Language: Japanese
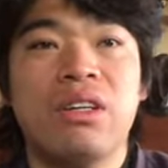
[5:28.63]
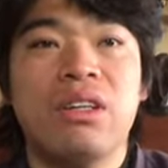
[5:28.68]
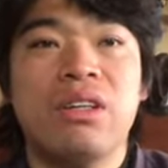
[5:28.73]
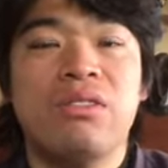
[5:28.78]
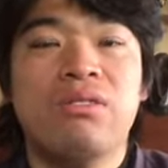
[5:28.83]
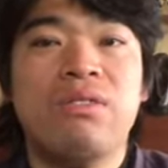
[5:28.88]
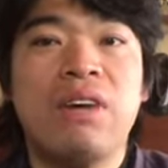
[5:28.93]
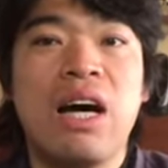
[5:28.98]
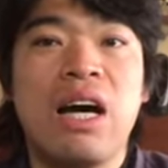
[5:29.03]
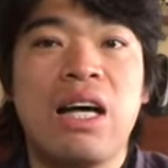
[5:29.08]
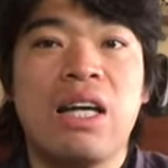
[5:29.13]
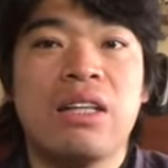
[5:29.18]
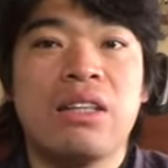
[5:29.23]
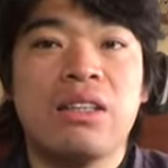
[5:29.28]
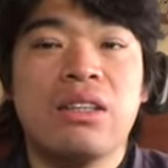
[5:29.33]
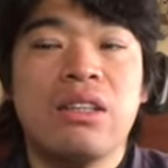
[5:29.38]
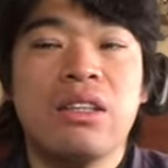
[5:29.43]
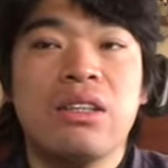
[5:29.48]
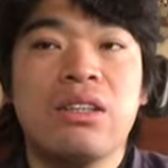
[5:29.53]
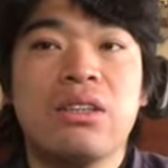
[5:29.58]
まあ、
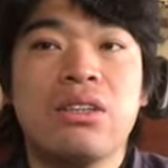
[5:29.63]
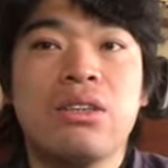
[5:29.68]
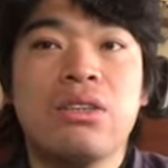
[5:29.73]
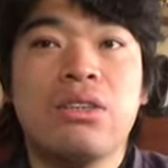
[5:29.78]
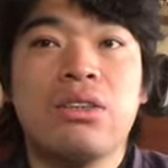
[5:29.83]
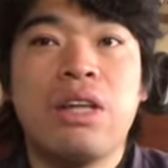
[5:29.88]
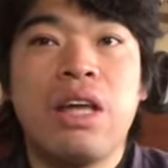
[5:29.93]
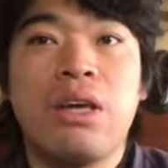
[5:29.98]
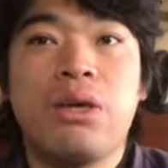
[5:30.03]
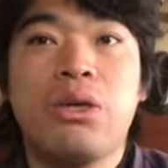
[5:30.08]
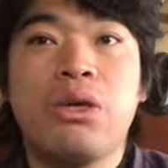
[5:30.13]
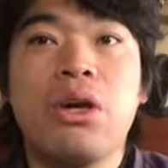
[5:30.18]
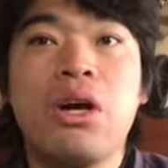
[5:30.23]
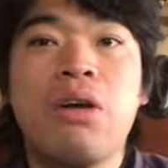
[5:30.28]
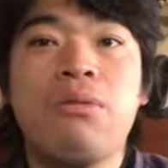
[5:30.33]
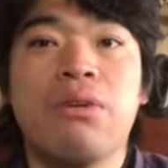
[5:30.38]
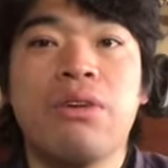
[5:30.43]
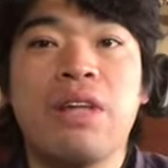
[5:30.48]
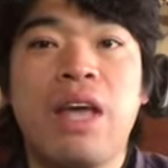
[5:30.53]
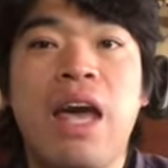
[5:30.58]
ちょっとね、
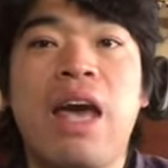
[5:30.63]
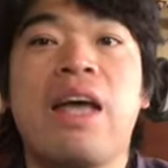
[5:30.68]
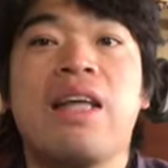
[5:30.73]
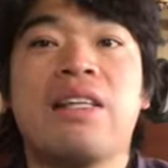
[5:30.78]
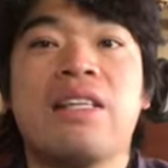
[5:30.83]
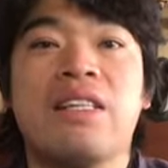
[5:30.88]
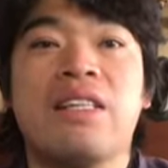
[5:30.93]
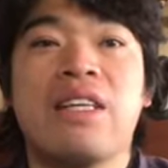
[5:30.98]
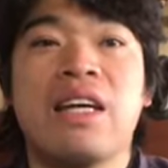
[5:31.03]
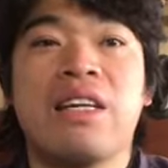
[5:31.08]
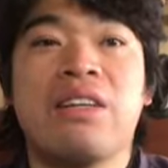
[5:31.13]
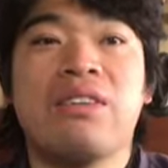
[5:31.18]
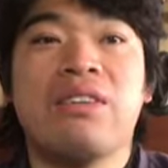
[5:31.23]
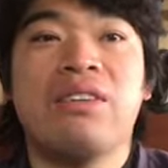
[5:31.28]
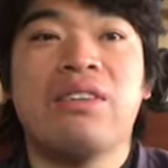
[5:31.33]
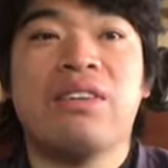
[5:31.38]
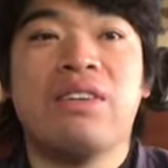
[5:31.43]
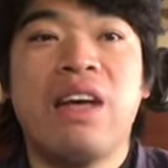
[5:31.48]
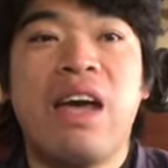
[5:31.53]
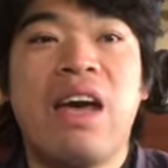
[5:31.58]
今日もね、実はとい
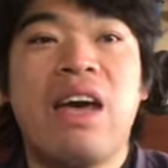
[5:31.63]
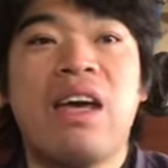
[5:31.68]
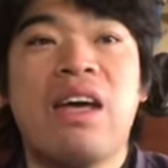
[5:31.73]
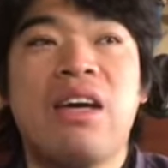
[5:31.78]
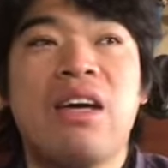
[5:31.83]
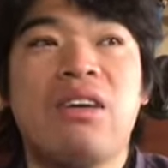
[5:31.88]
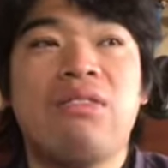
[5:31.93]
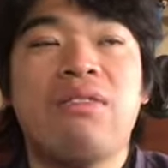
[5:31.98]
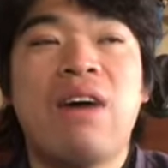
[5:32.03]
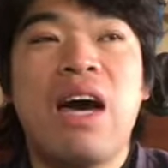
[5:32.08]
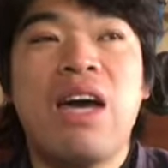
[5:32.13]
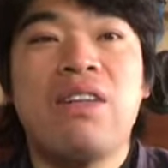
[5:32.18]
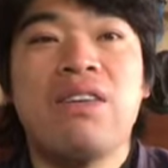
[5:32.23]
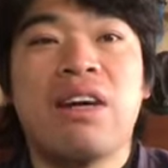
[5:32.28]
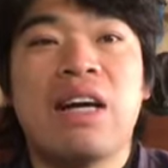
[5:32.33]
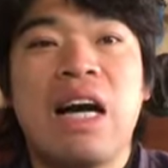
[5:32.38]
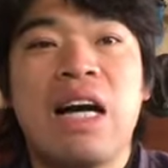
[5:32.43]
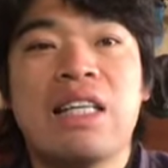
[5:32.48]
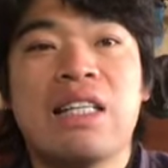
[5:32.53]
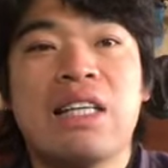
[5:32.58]
うとね、前の
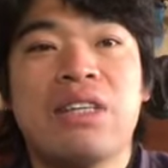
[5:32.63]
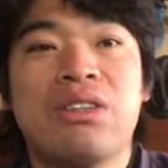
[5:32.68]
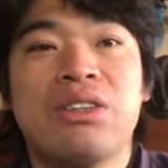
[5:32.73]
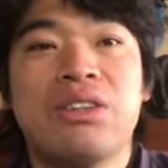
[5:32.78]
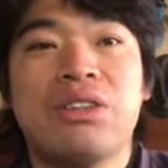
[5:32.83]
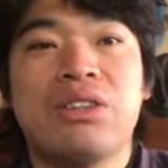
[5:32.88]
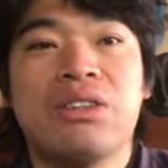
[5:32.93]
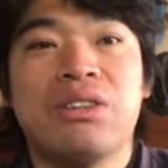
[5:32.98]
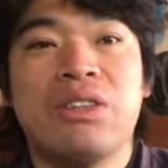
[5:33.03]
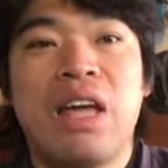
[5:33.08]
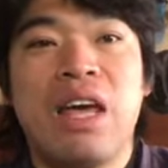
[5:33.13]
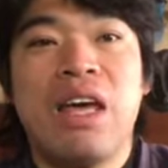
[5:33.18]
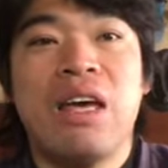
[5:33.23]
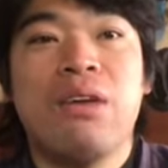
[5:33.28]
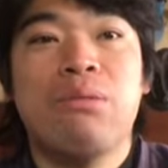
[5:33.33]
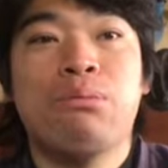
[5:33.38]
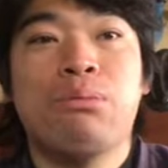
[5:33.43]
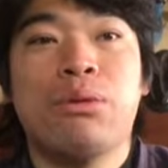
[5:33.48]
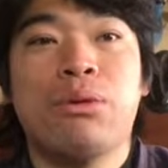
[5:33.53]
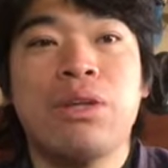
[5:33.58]
会社の人とね、
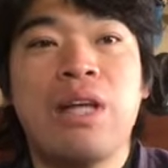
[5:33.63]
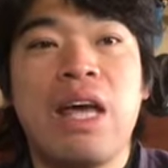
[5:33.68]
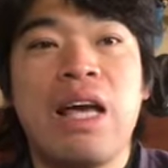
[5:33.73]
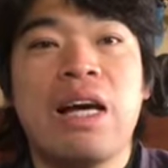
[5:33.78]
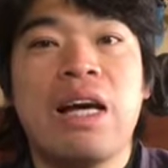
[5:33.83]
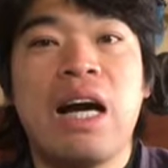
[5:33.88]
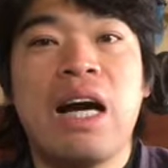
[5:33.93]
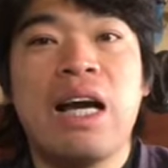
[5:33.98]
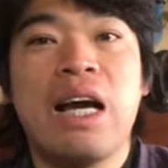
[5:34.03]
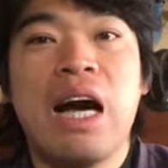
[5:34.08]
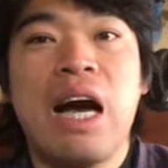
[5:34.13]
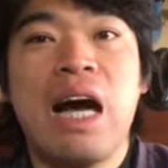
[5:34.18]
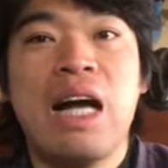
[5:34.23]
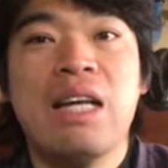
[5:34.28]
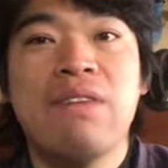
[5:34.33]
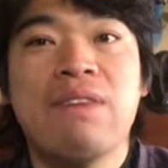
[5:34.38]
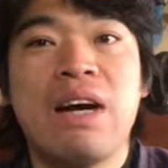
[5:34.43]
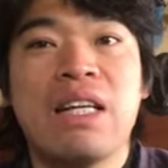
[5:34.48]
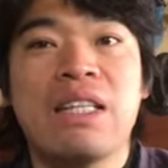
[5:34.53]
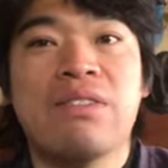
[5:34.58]
忘年会があ
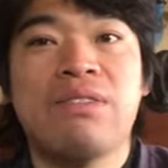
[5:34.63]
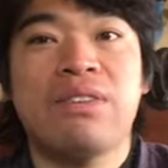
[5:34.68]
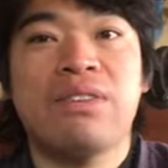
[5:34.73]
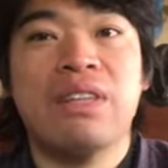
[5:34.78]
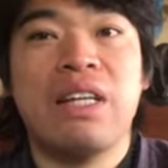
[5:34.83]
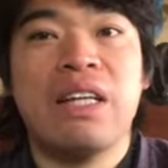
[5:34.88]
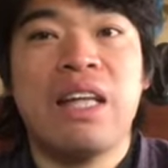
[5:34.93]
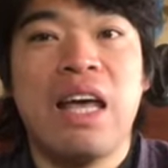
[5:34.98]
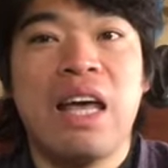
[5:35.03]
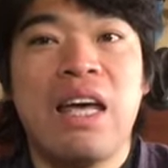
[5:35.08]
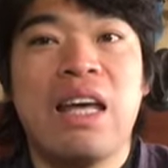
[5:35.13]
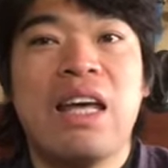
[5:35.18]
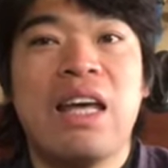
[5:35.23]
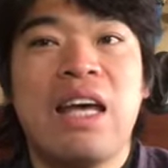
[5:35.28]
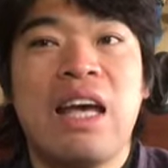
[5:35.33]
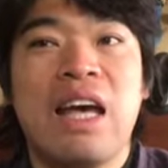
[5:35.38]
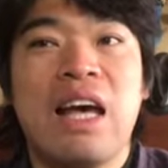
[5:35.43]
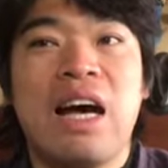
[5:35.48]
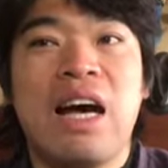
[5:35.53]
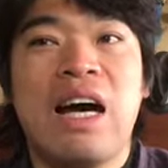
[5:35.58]
りますもんでね、
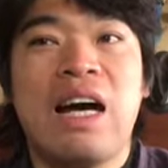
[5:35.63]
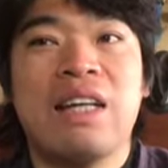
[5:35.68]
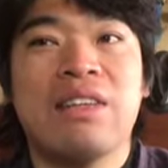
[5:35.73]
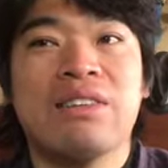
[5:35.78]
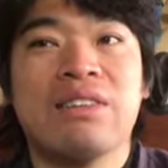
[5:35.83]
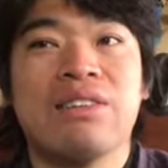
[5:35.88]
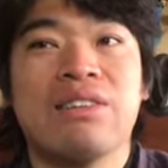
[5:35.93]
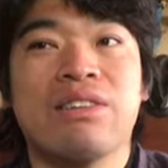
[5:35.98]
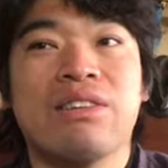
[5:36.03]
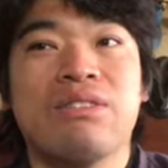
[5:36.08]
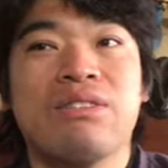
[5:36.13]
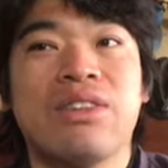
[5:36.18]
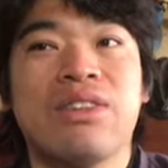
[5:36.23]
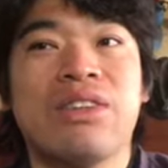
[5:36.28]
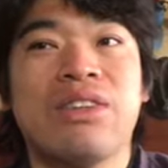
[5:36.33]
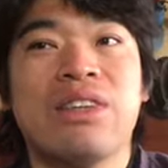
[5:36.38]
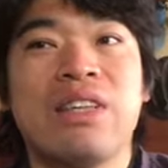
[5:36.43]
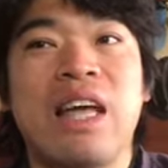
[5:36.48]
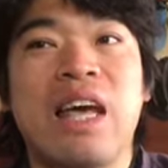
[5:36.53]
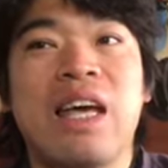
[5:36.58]
あの、そこ
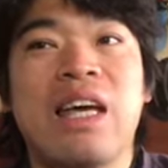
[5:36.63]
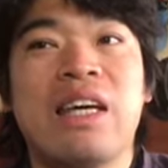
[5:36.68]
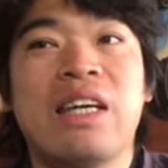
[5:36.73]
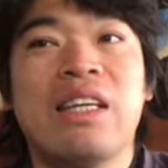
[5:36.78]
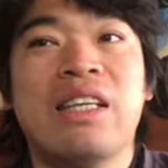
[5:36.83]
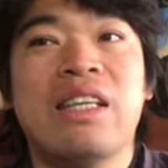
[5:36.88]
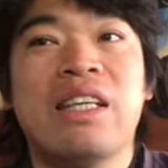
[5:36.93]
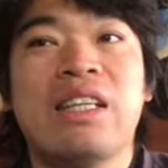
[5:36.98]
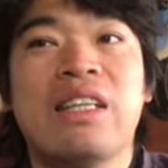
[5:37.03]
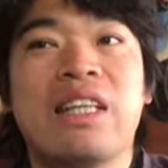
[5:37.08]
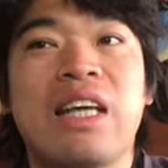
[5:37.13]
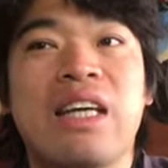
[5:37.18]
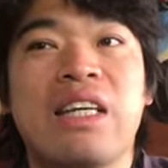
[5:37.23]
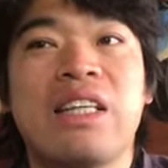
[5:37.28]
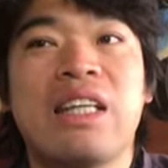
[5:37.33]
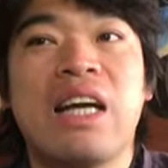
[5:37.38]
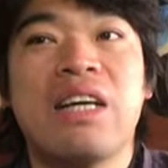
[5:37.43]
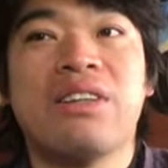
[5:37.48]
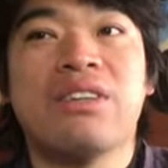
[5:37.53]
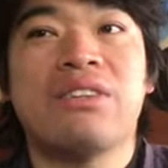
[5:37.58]
もね、行っていき
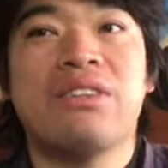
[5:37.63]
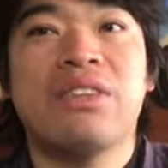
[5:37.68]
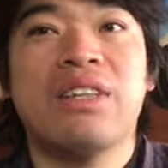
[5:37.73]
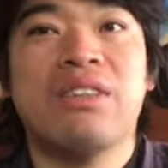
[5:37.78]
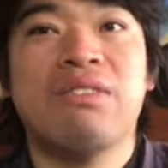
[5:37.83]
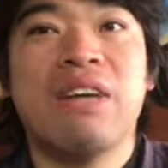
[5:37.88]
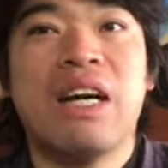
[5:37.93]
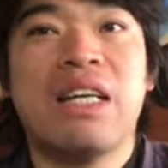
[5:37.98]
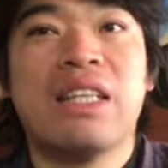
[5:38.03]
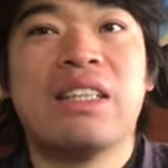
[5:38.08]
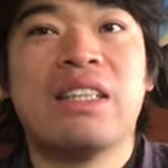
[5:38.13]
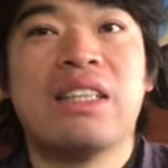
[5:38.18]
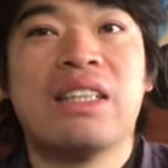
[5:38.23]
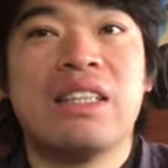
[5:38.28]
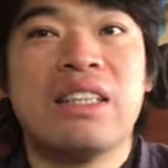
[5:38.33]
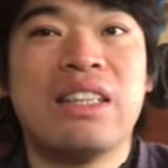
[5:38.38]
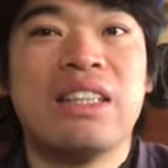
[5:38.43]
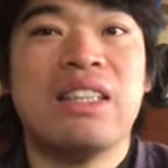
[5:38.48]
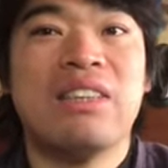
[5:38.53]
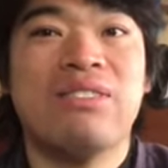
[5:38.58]
たいと思いま
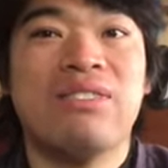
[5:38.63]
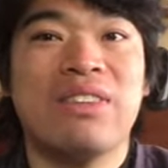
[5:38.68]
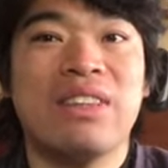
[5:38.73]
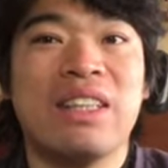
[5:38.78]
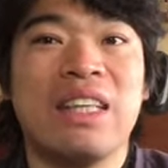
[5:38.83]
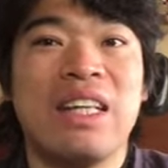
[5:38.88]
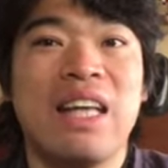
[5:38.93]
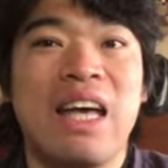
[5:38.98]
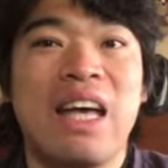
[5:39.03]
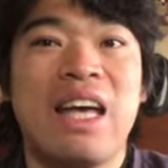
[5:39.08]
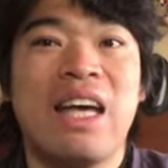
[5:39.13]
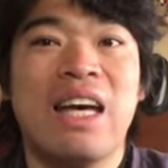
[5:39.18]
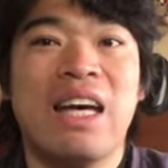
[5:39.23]
す。もんでね